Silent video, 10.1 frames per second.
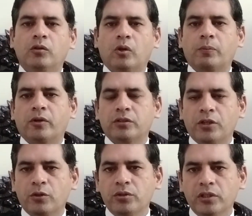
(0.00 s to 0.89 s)
और
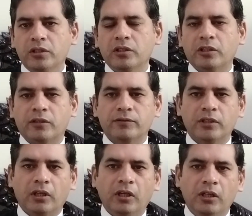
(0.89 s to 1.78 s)
प्रोसिक्यूशन की तरफ
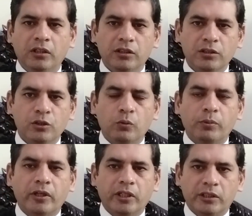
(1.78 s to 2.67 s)
से इसके
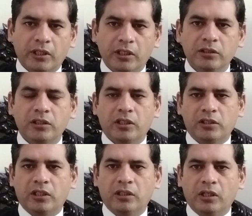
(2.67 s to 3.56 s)
ऊपर एतराज़ किया
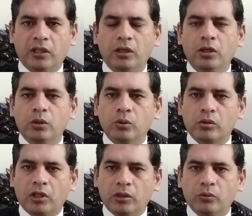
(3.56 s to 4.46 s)
जाता है तो
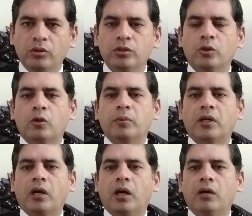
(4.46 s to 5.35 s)
कानूनी तौर
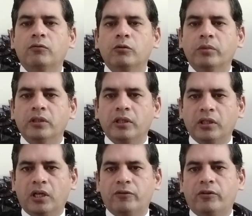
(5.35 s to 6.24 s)
पर आप वो
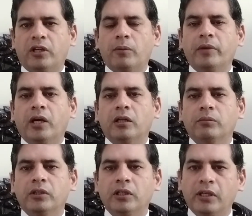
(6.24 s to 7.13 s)
बदरियाफ वाला बयान
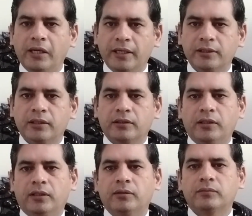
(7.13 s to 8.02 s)
भी ले
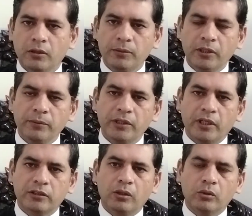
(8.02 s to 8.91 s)
सकते हैं कभी कभी
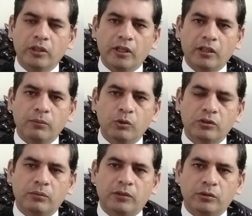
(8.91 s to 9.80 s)
ऐसा होता है कि
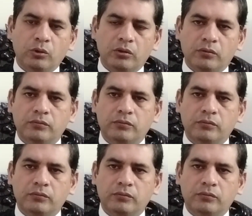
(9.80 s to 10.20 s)
मुलम जो